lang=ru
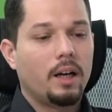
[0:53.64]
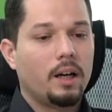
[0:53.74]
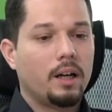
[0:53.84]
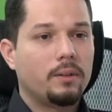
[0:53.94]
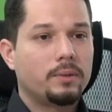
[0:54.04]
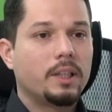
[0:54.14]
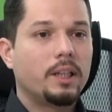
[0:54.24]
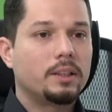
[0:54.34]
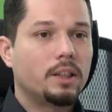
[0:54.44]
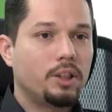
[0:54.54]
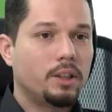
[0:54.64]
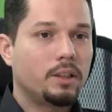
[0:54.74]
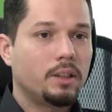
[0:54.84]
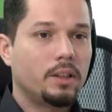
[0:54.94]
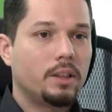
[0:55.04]
а, в целях
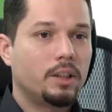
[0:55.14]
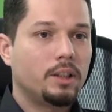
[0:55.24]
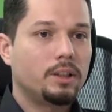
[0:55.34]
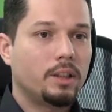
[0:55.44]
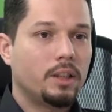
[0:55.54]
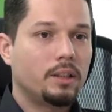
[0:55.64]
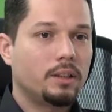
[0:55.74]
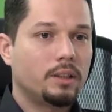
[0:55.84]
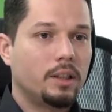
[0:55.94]
защиты экологической э,